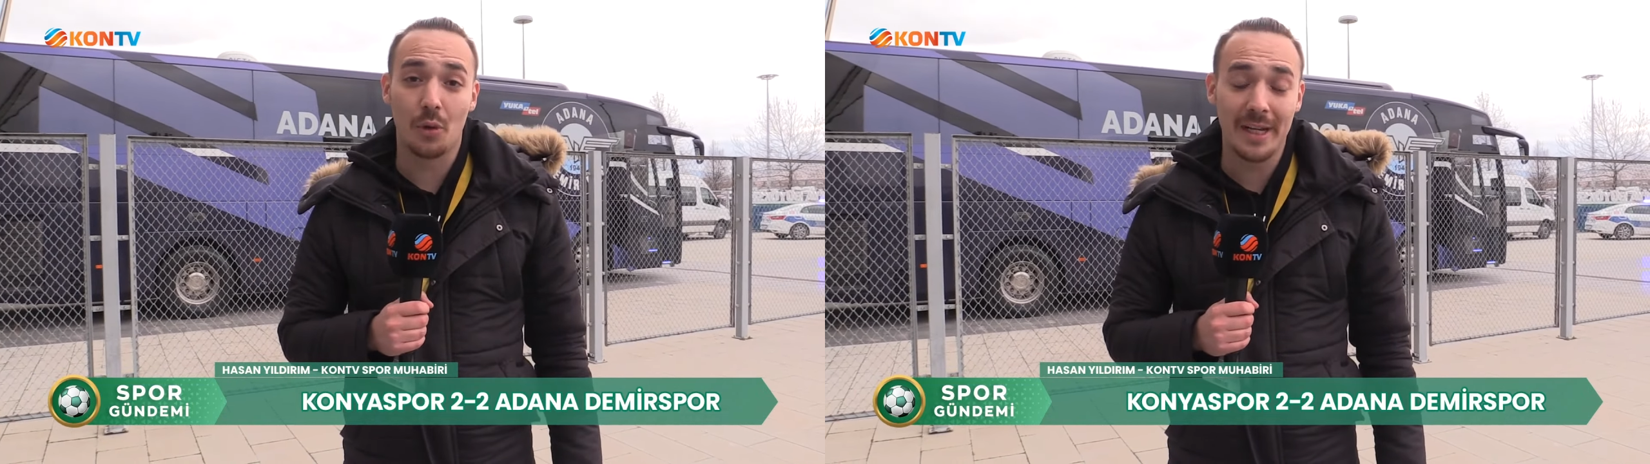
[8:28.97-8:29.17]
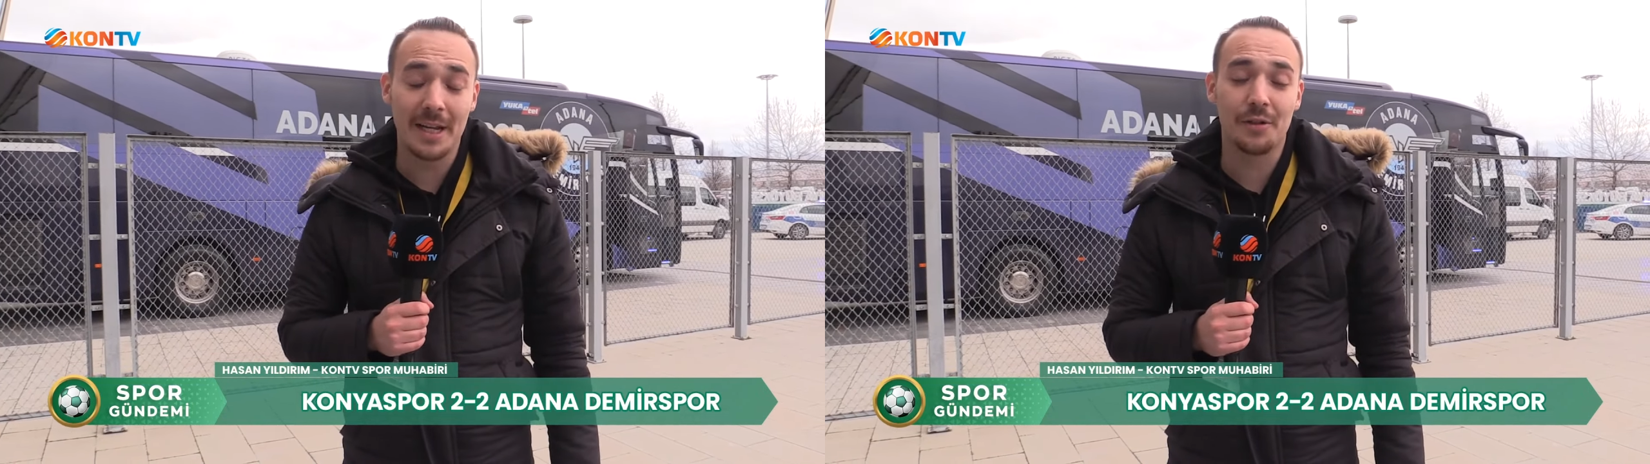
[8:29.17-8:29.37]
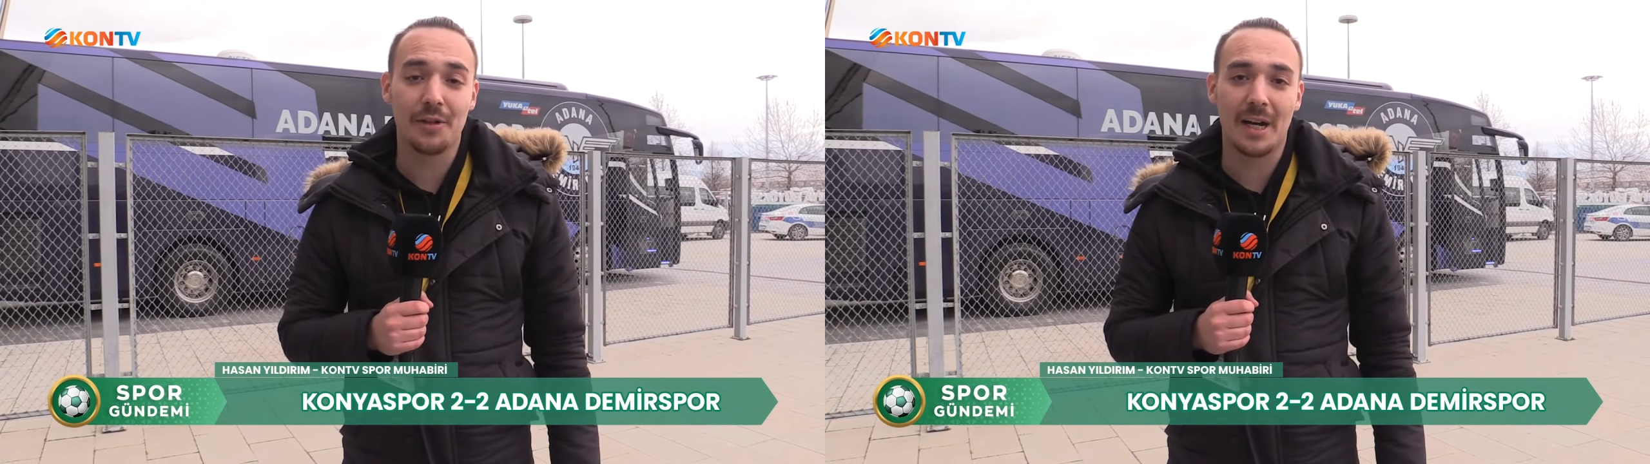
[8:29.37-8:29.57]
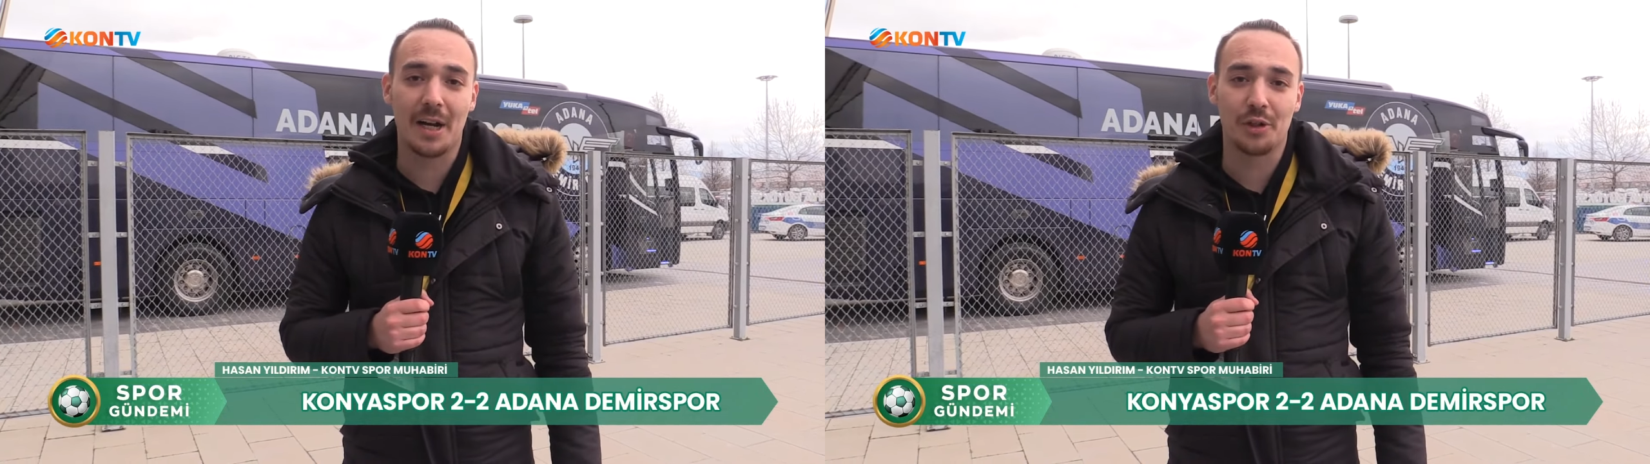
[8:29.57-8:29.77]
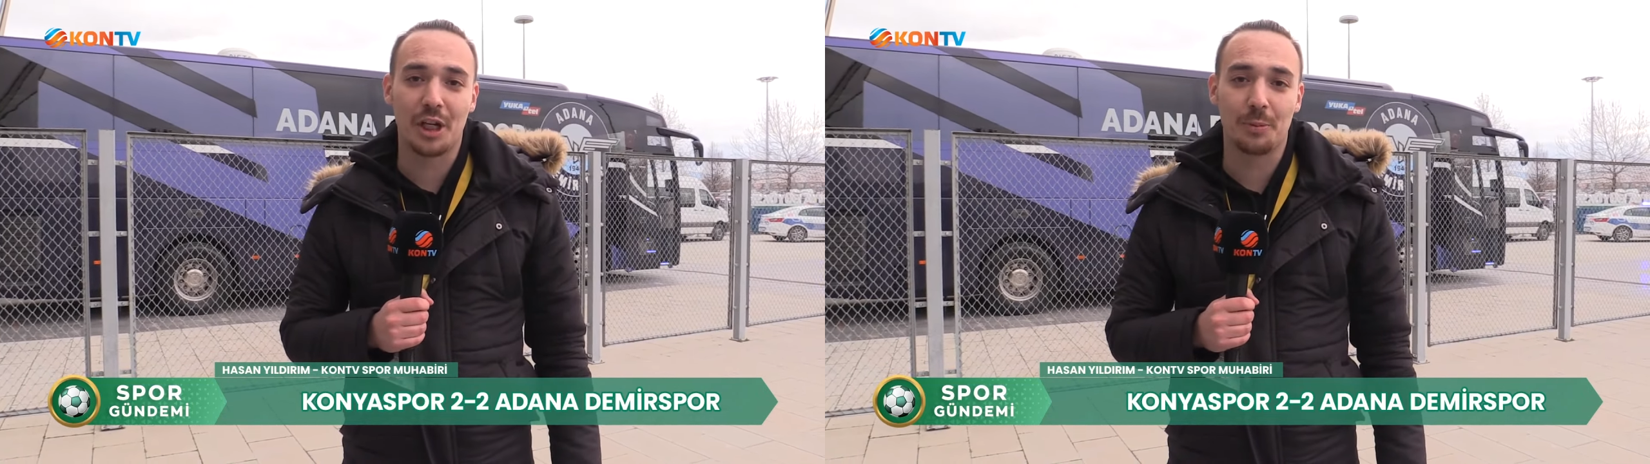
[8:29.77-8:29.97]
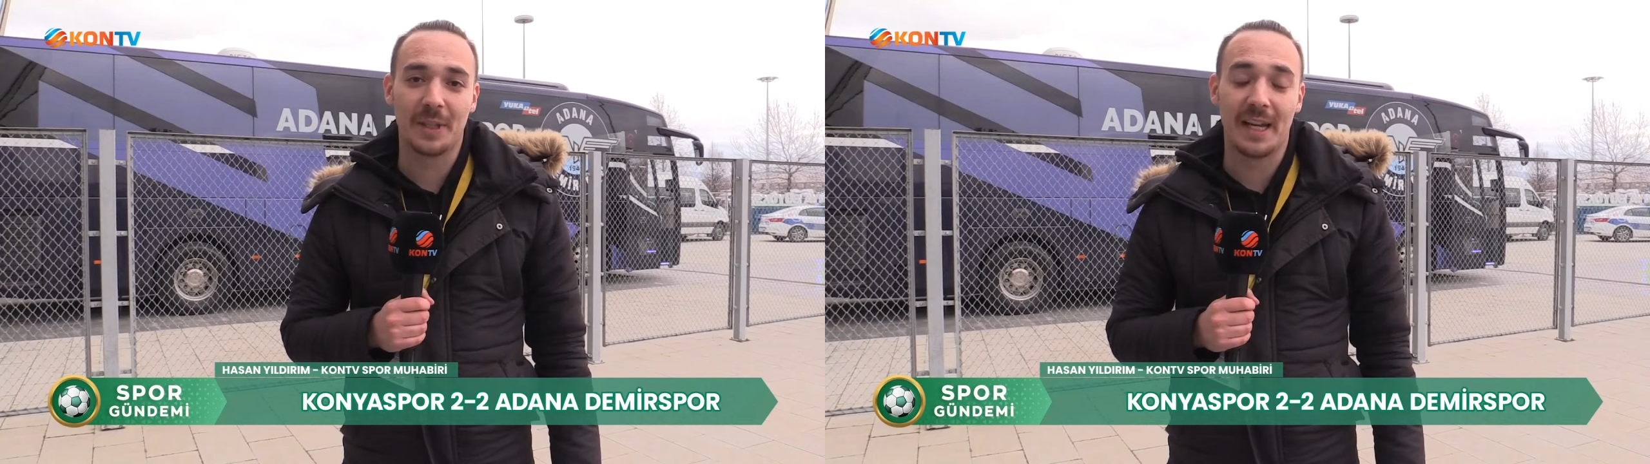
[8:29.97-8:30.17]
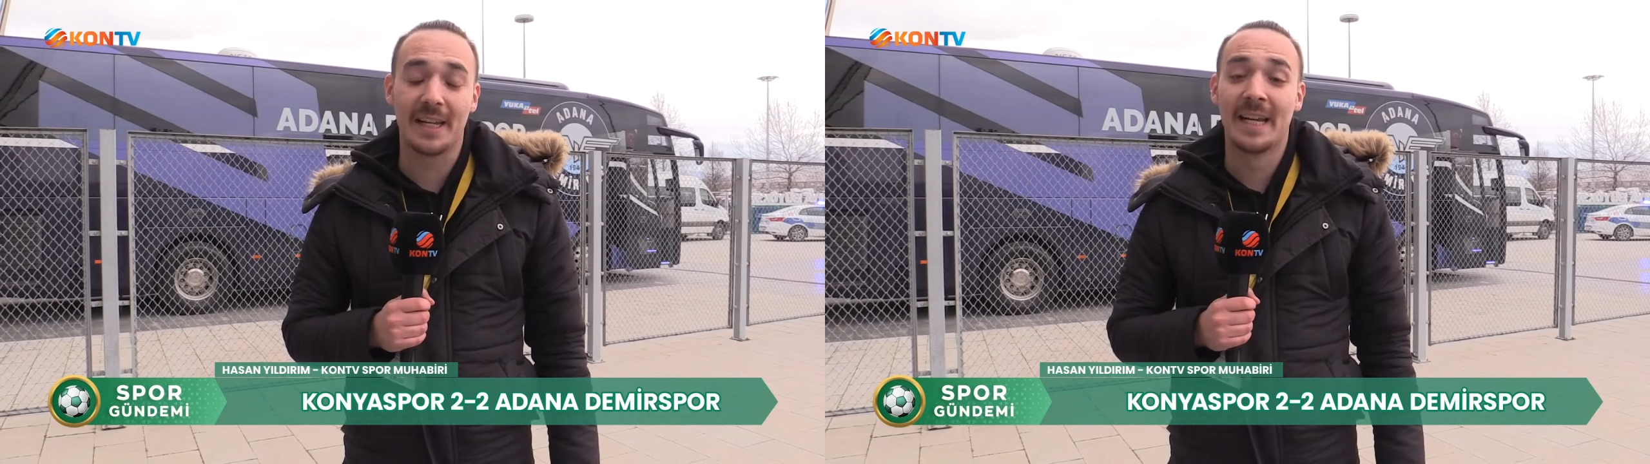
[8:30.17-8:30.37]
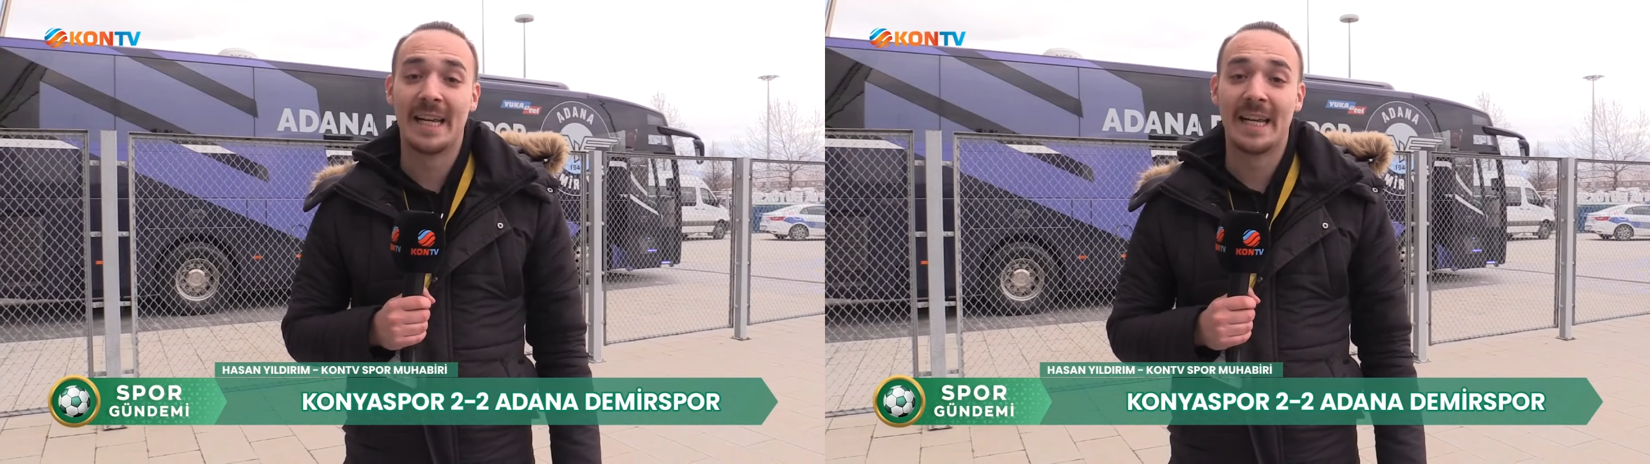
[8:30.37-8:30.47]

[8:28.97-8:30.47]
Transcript: öne geçtiği karşılaşmadan